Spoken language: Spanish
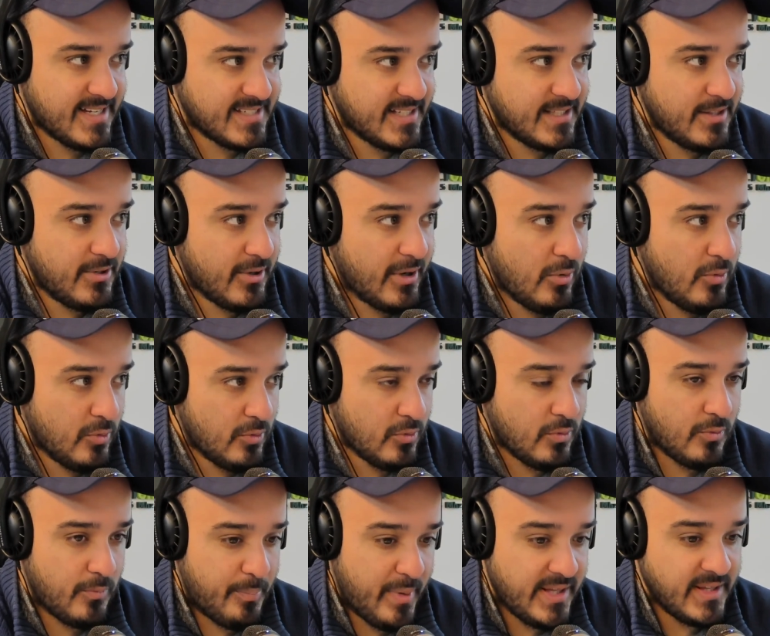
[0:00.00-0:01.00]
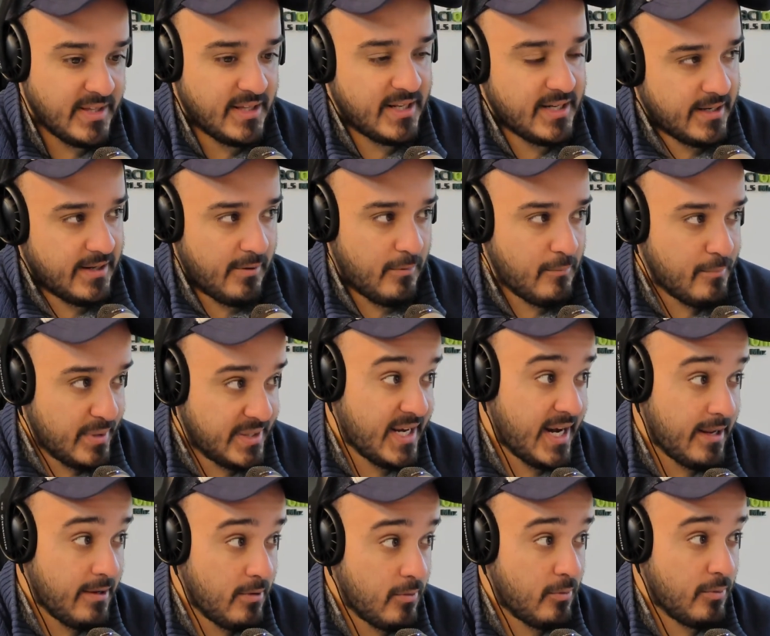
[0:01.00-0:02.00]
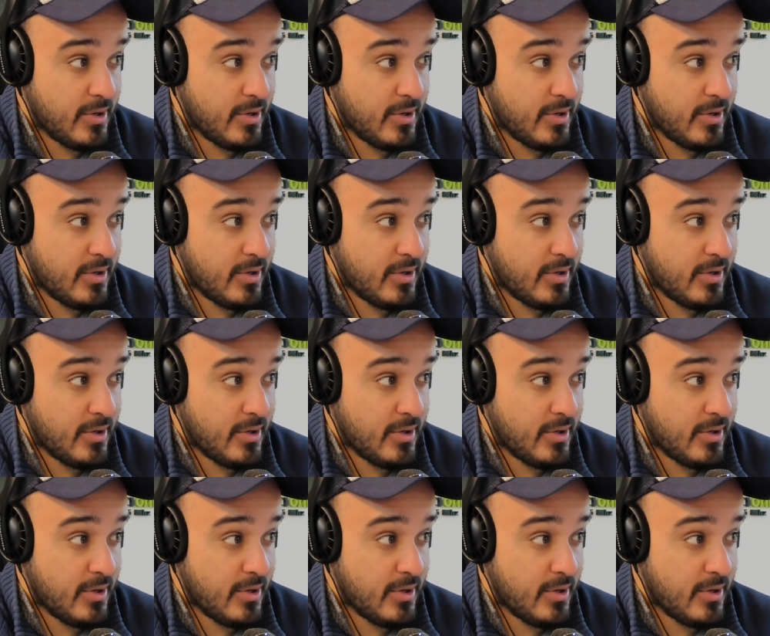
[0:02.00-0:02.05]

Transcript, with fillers: haciendo que un, un pendrive,